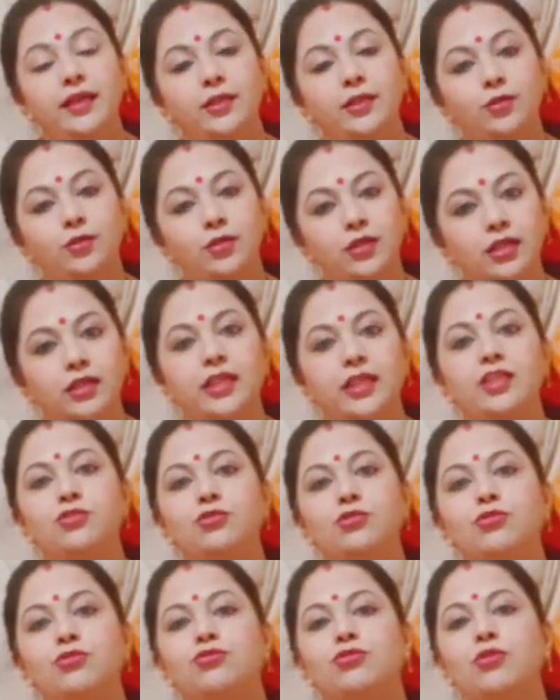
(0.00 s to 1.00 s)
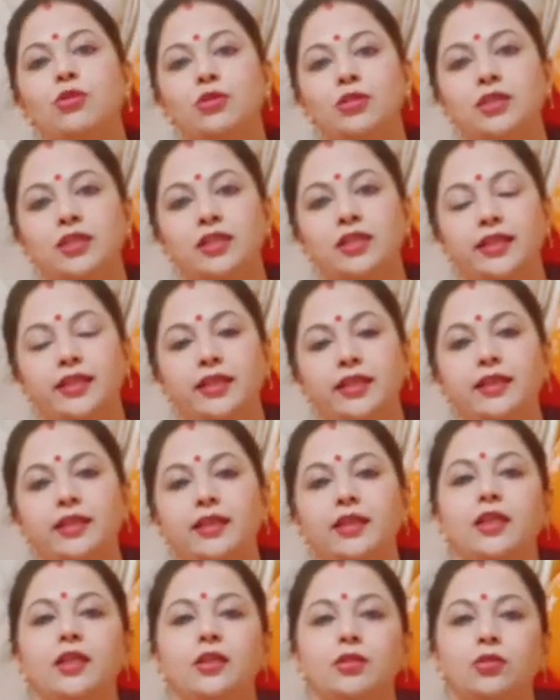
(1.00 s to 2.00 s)
हैं तो लग्नेश को स्ट्रांग करेंगे
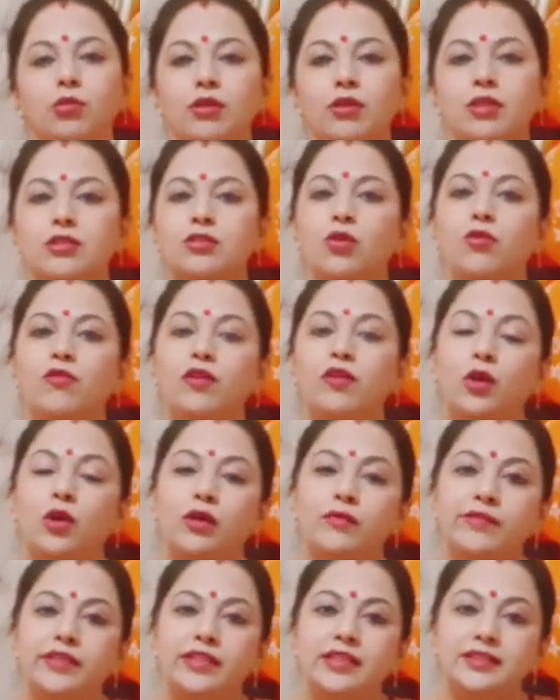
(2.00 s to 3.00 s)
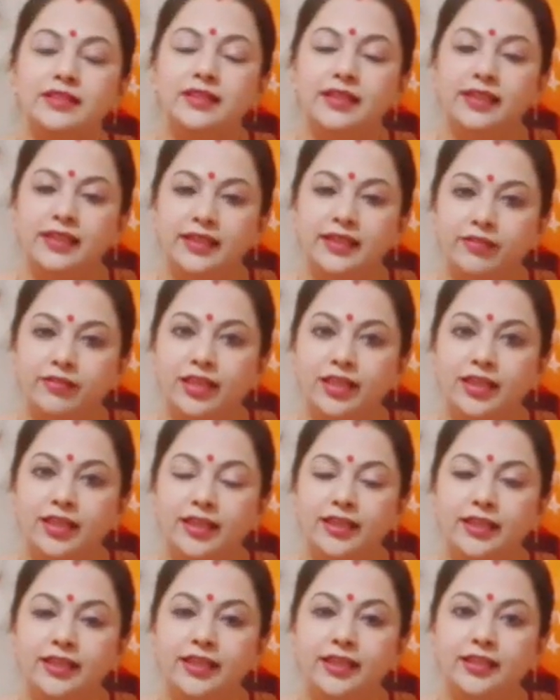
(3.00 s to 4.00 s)
थोड़ा सा ओवर कॉन्फिडेंस रहने वाला
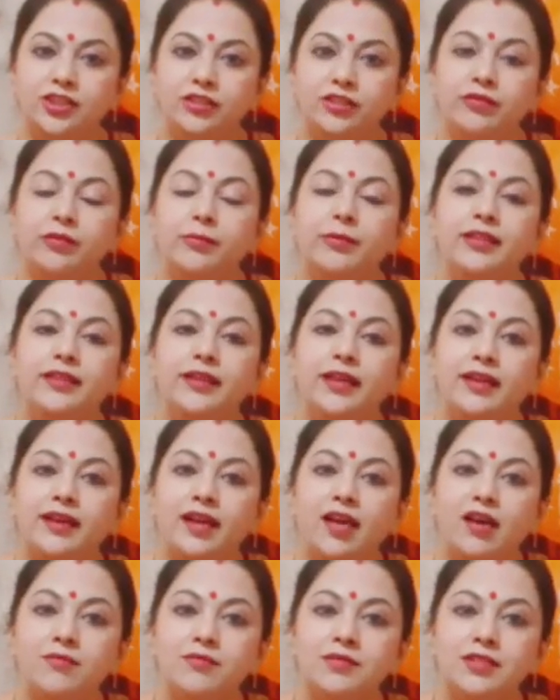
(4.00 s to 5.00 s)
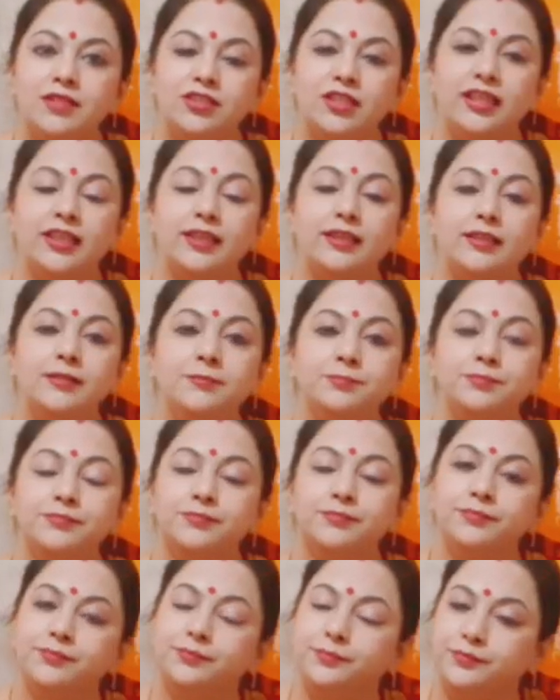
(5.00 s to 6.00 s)
है जीवन में ठहराव से चलेगा
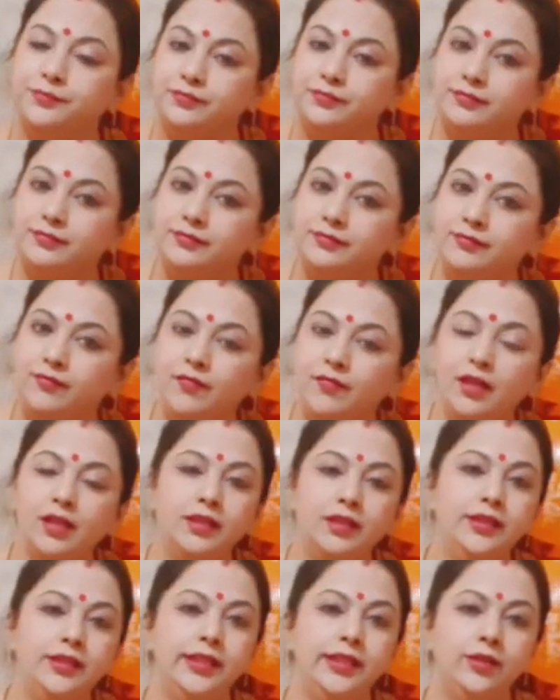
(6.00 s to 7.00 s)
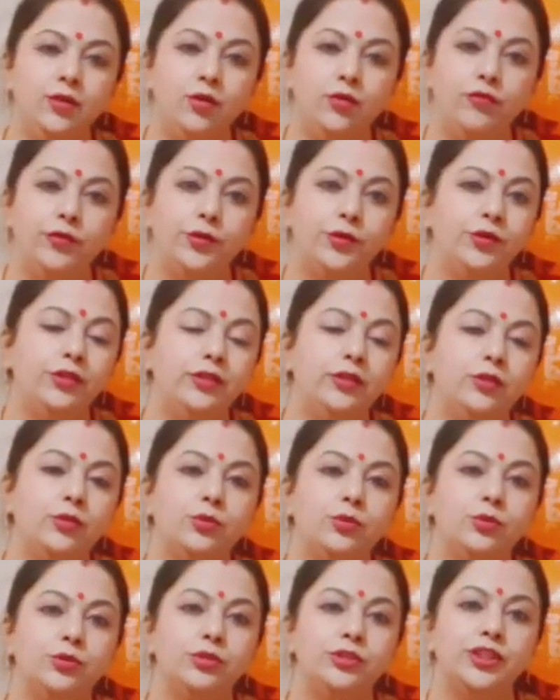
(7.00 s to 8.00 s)
ये ओवरऑल
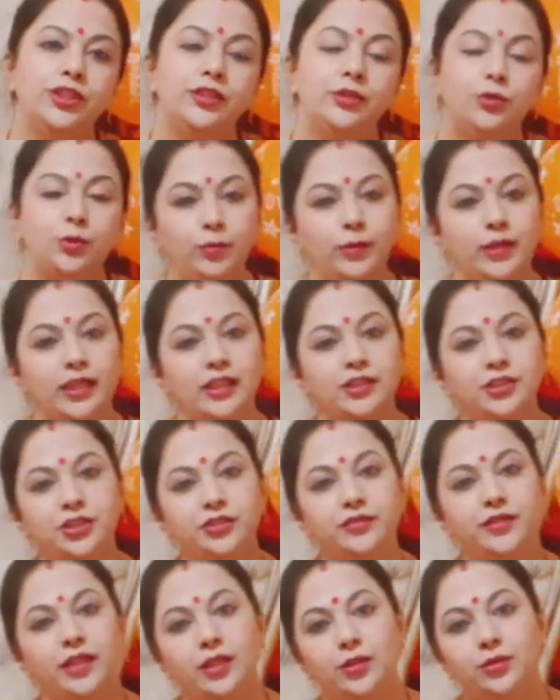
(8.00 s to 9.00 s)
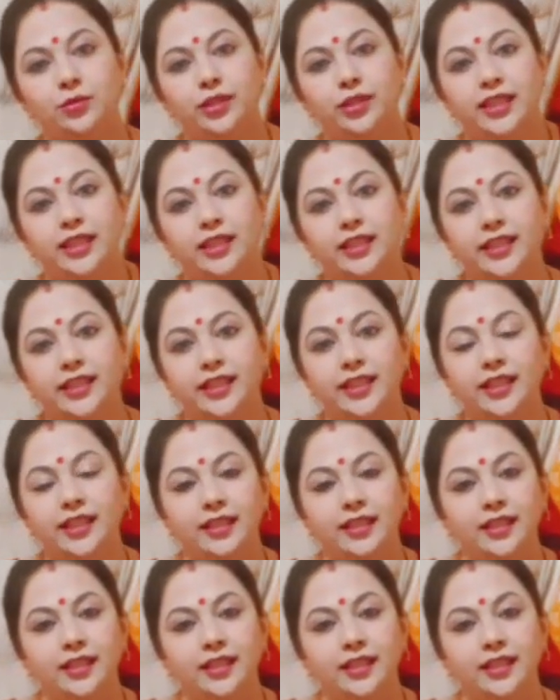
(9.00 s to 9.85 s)
लगोचर कुंभ राशि वालों के लिए